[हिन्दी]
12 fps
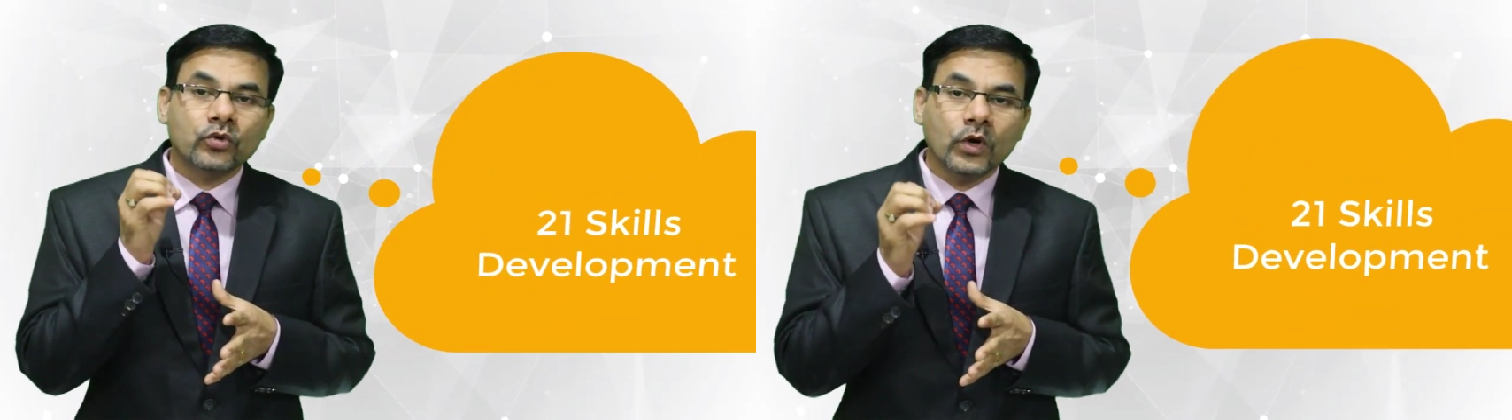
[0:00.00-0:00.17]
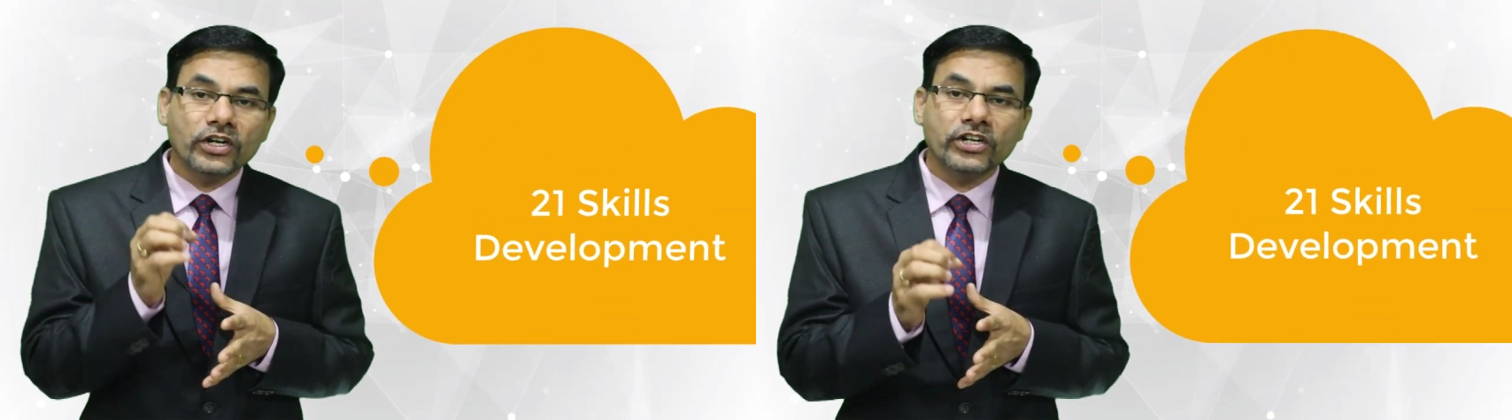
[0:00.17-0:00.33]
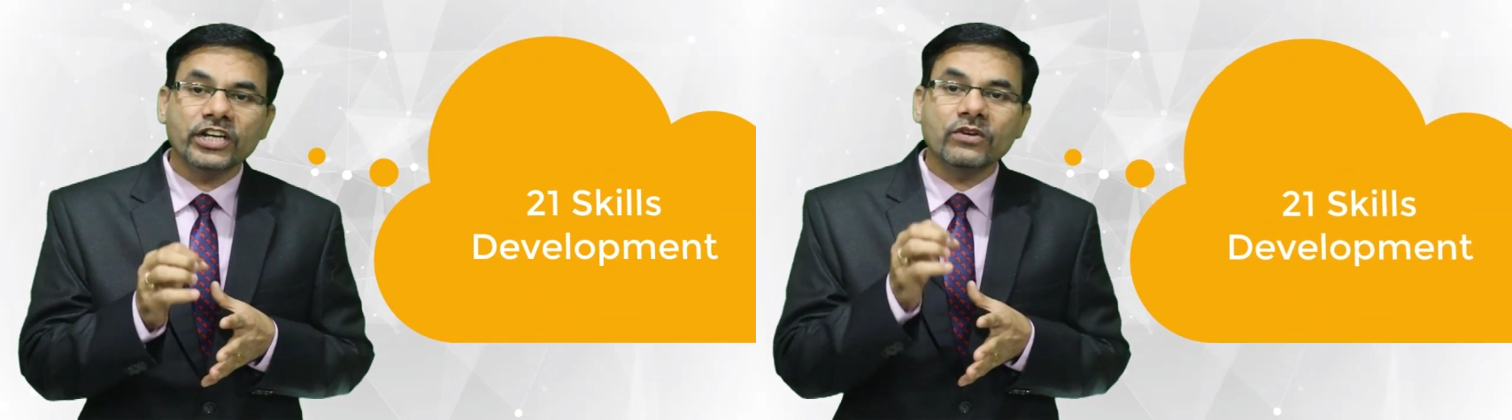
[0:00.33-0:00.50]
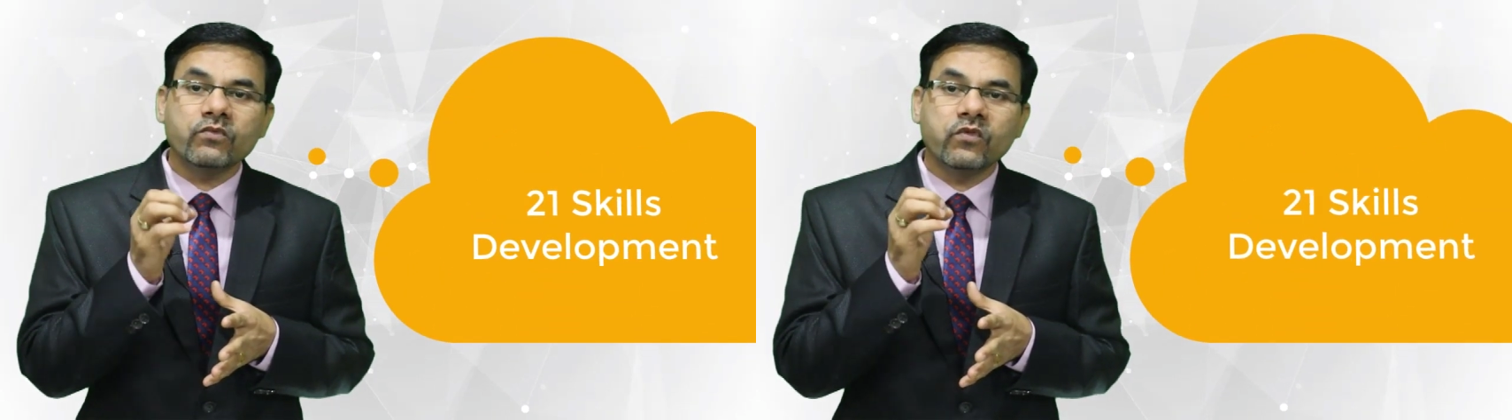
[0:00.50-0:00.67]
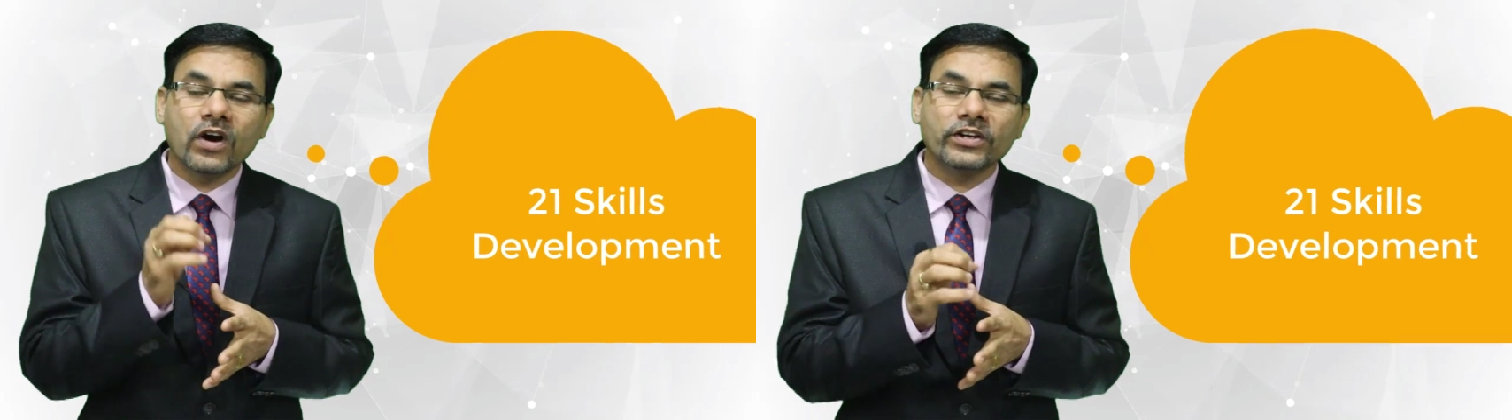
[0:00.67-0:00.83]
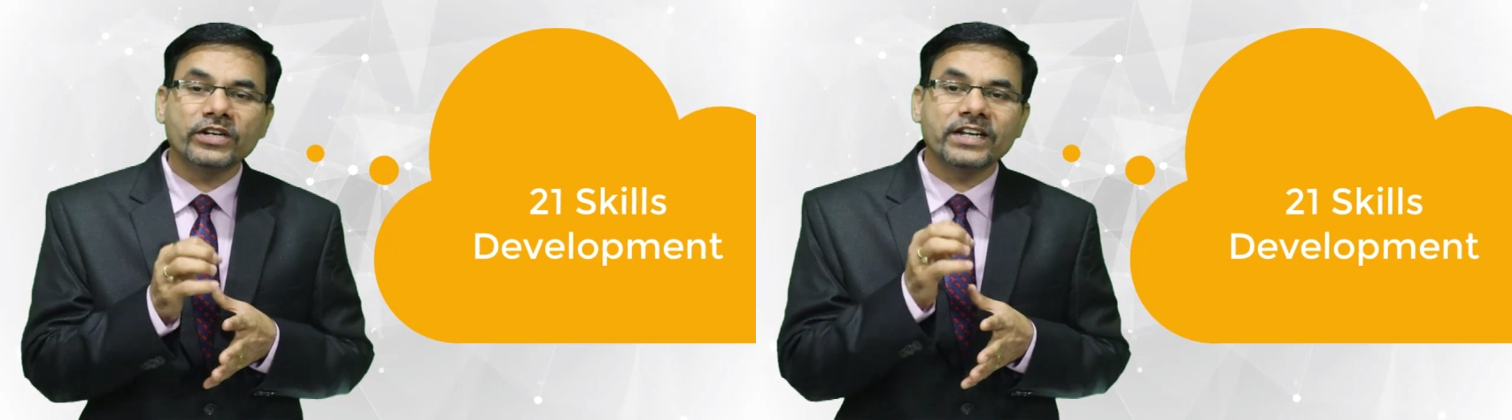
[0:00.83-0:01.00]

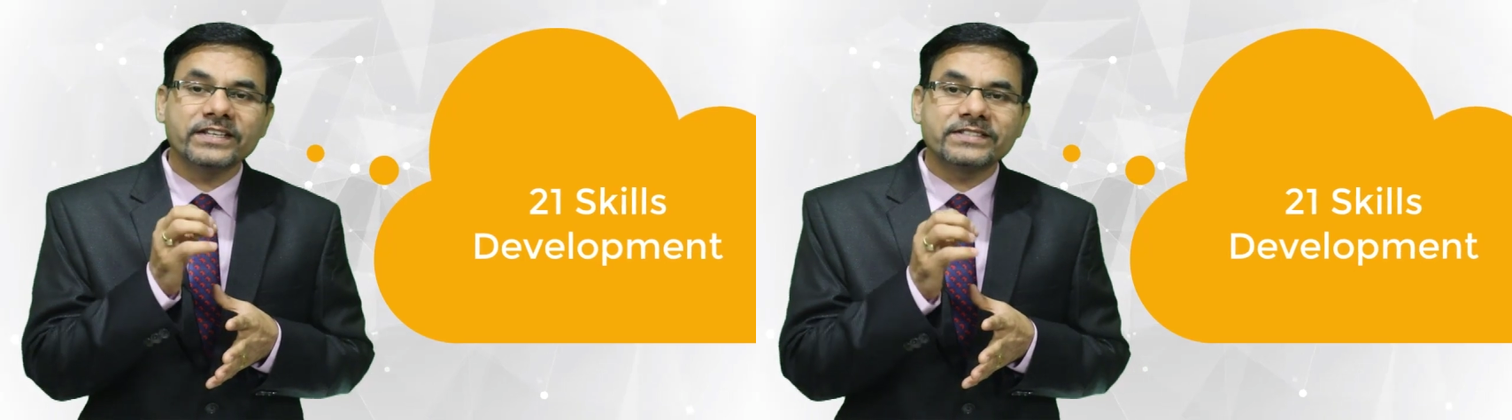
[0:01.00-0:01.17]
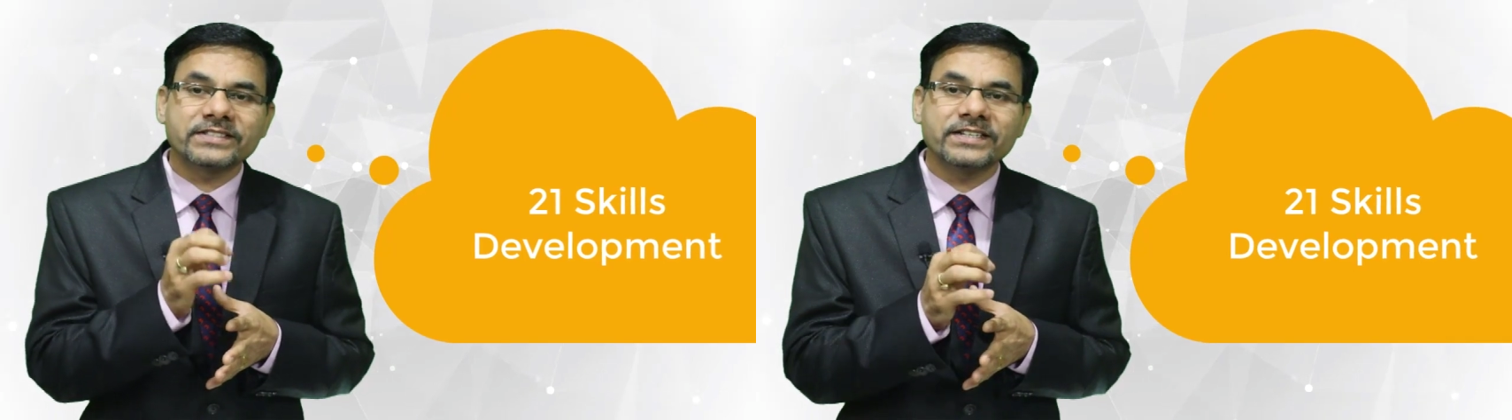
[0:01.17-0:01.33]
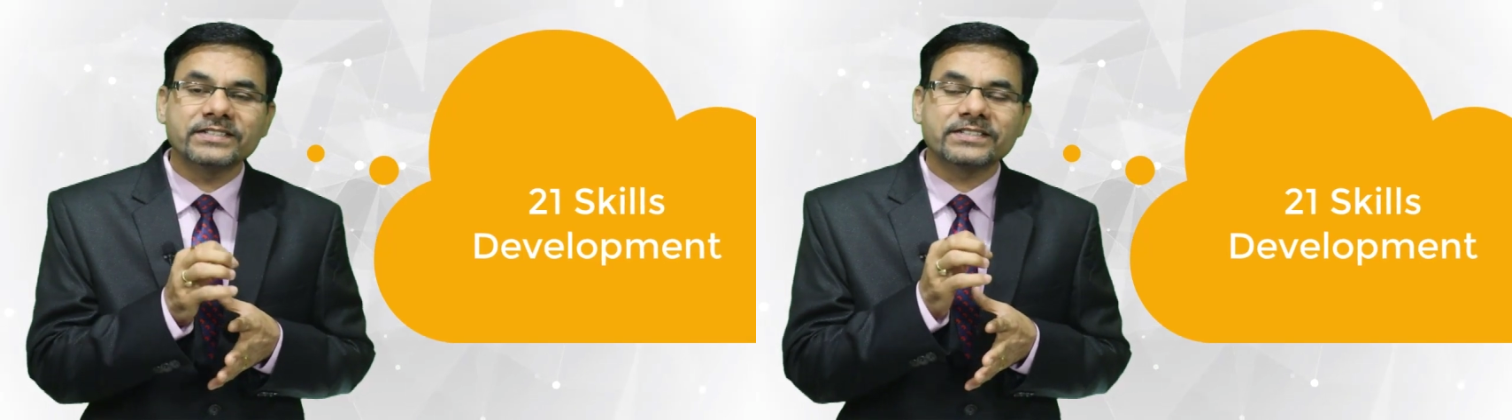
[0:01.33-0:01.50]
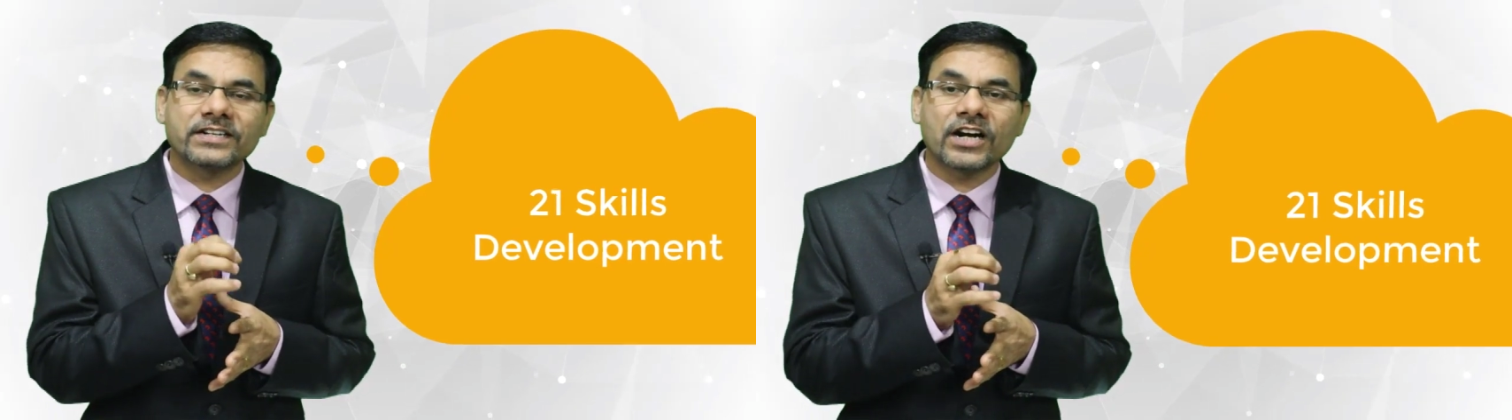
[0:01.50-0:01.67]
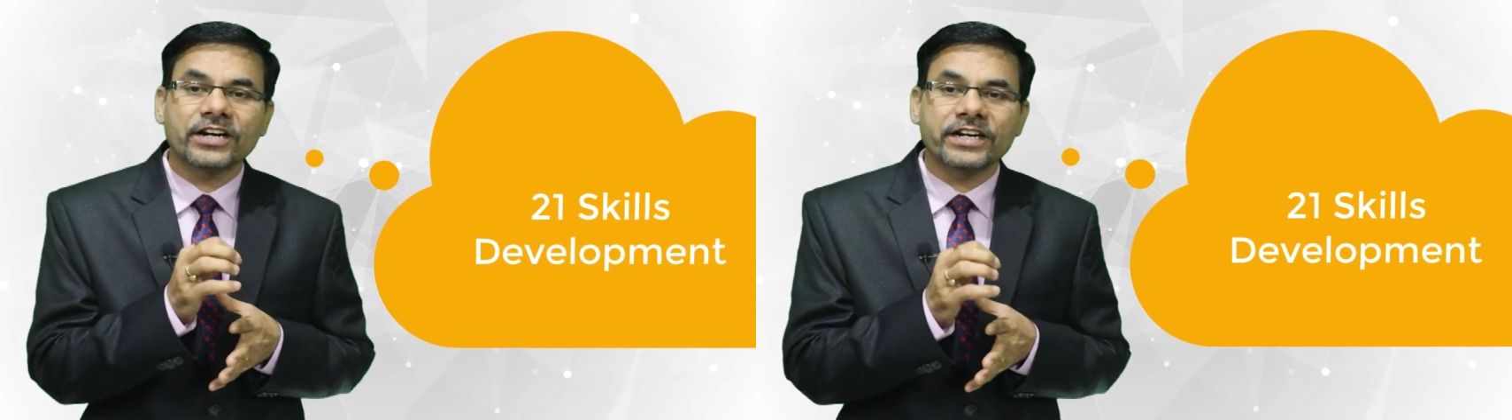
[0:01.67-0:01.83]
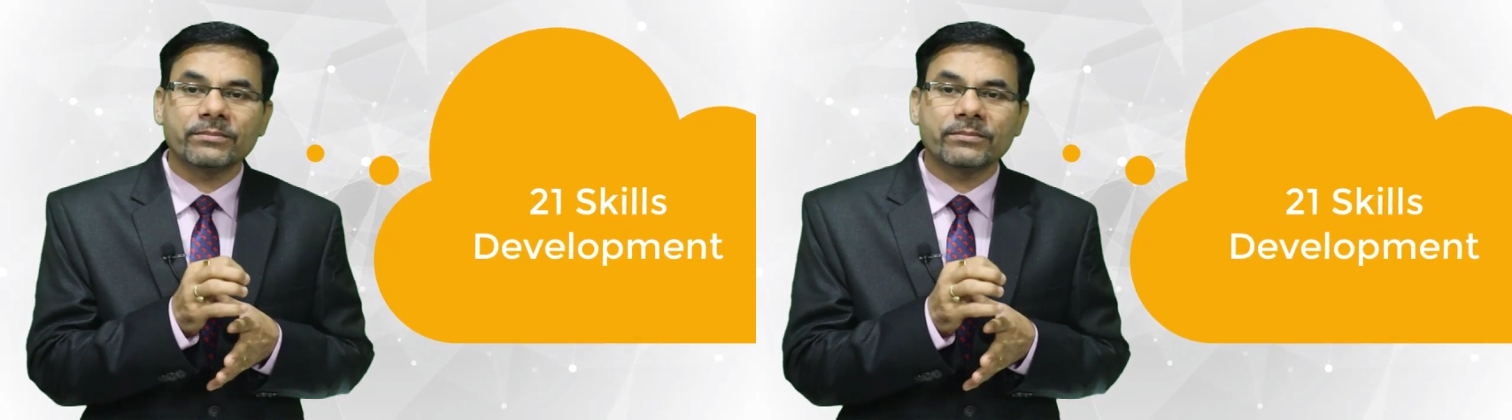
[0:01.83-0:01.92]
21 स्किल्स का